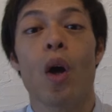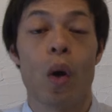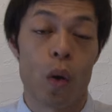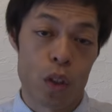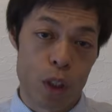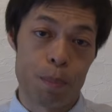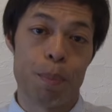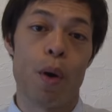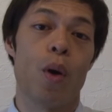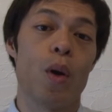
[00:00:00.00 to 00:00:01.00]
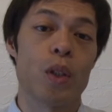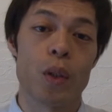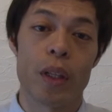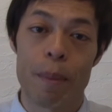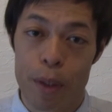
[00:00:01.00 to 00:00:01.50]
このすっぽん放
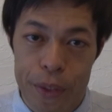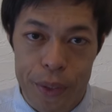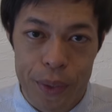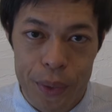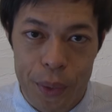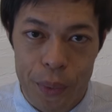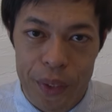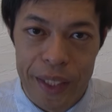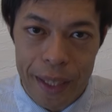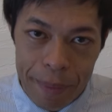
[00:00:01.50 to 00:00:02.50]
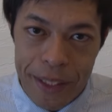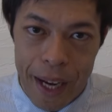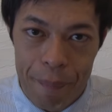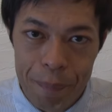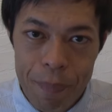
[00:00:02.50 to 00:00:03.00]
送で募集することになりまし
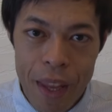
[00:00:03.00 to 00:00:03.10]
た